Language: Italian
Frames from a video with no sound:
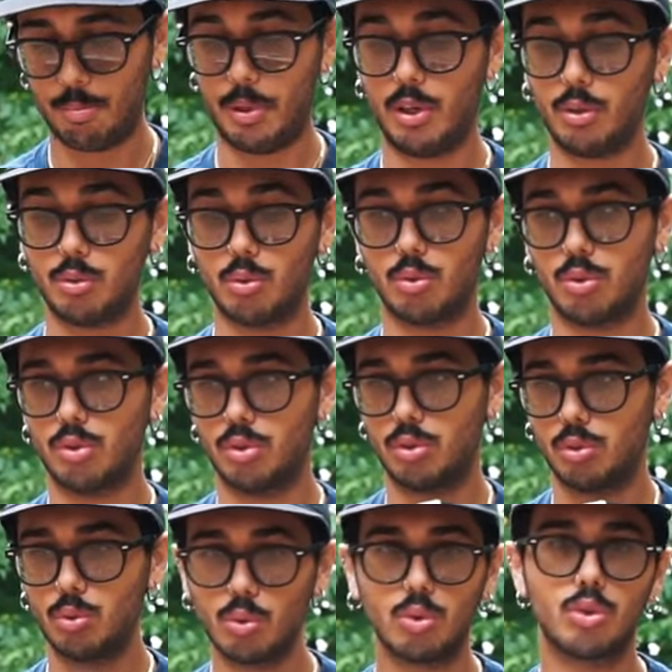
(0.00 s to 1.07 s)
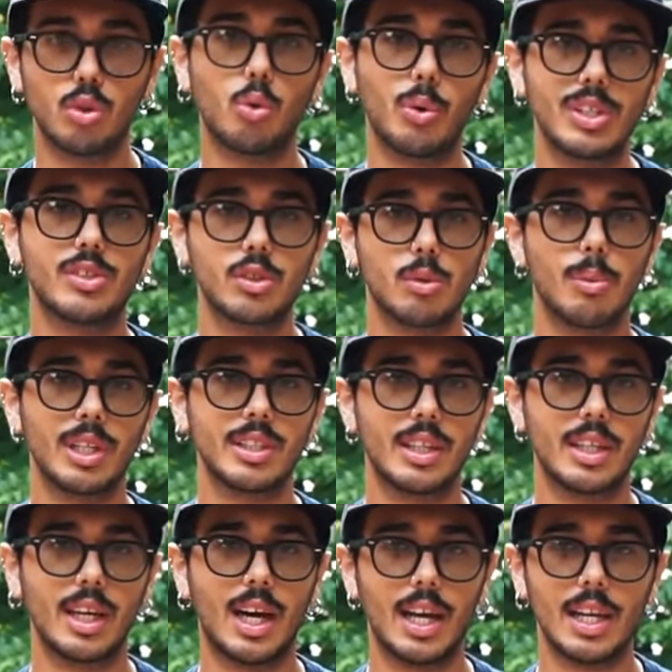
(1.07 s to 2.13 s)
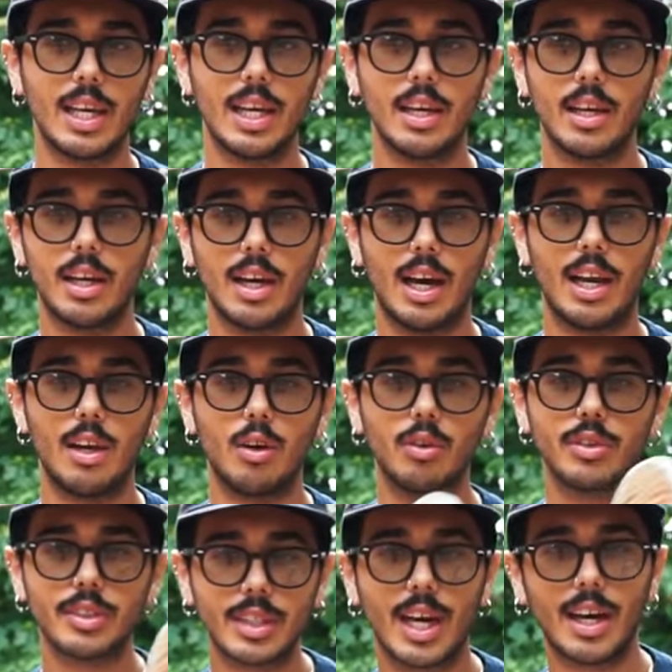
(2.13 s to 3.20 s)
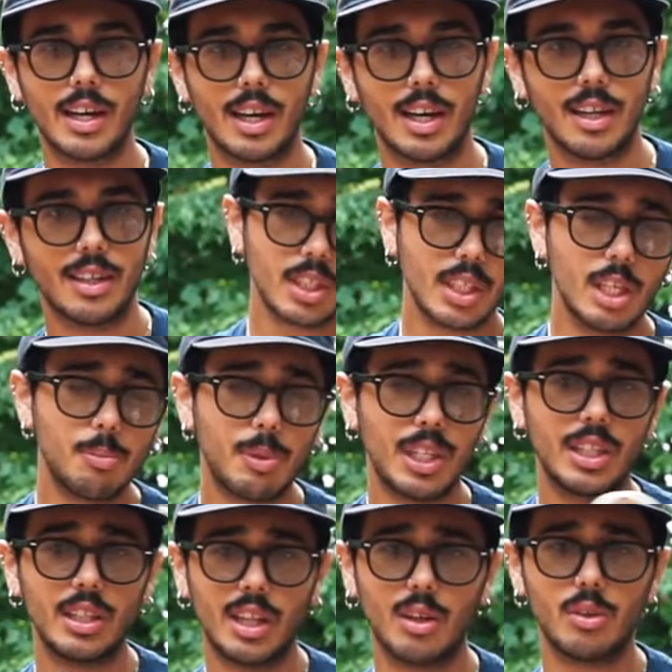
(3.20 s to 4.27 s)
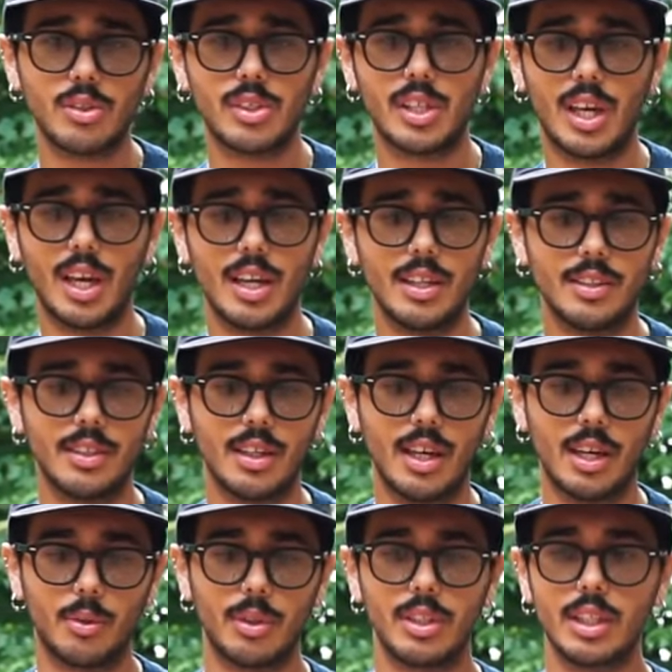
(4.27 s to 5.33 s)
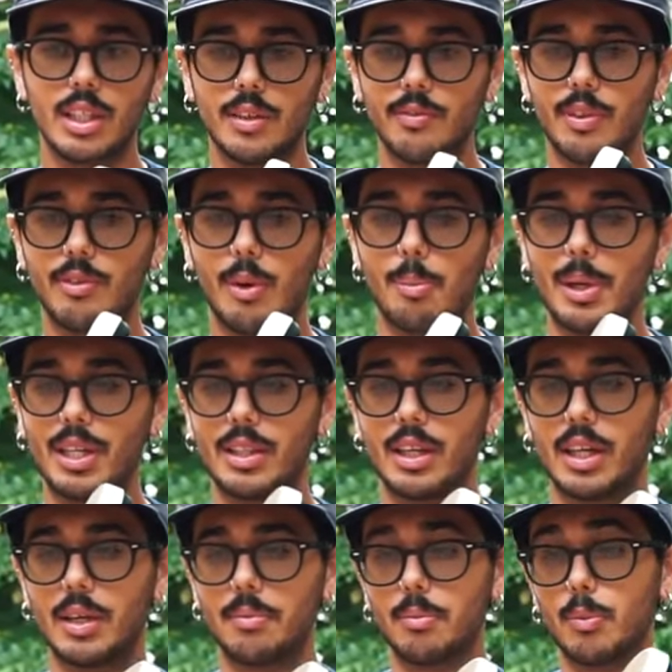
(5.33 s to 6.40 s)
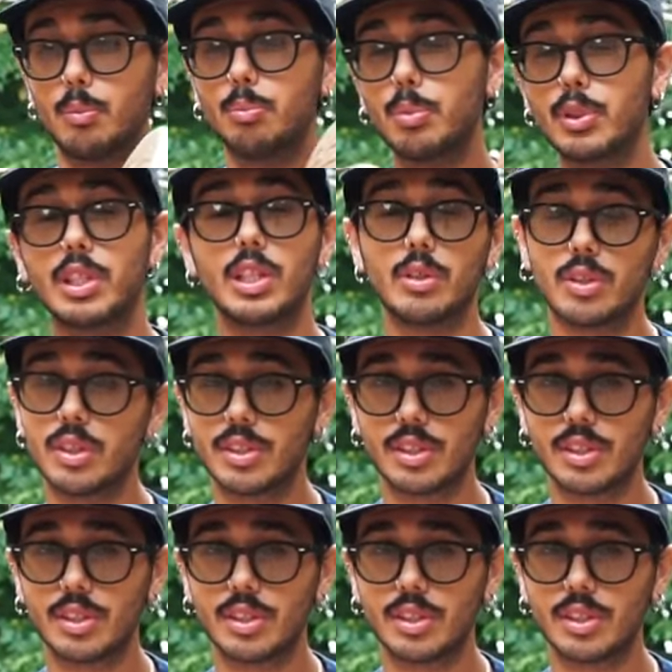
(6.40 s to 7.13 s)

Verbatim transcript: Però tutto tutto questo materiale allontana il piede dallo skate e quindi vi fa perdere un pochino di